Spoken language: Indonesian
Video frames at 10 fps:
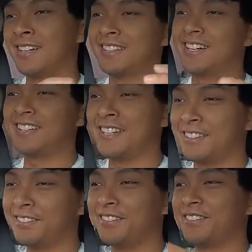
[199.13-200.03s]
rata-rata
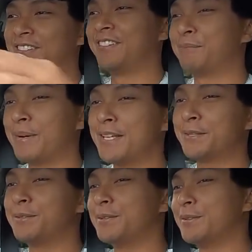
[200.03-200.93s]
itu
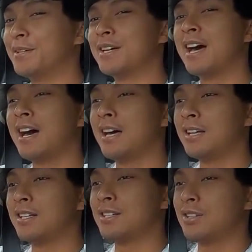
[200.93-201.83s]
depannya tuh
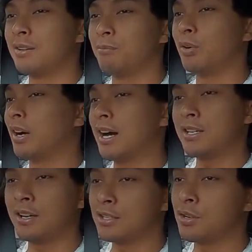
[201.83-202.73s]

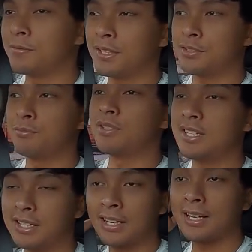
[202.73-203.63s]
nggak nggak soft touch semua
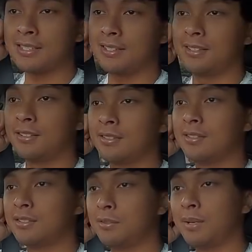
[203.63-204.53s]
jadi keras gitu
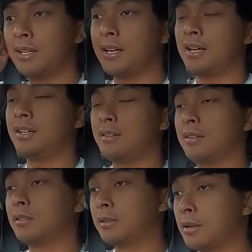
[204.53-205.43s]
cuman ya
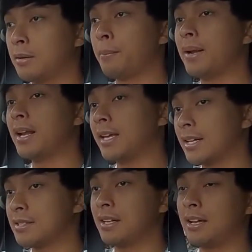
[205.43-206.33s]
kembali
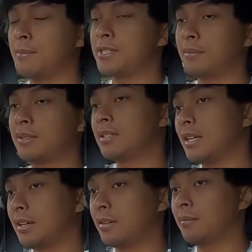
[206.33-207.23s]
lagi ke selera
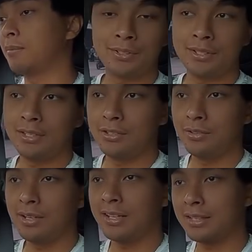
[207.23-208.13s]
masing-masing terus ini
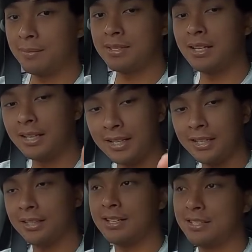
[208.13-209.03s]
juga kita bisa lihat ya
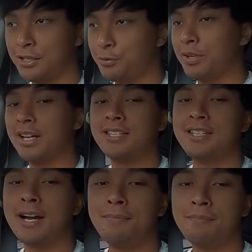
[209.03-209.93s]
di tengah sini udah ada
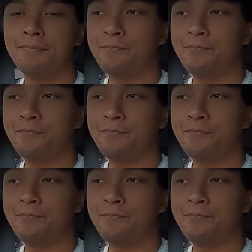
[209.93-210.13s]
jam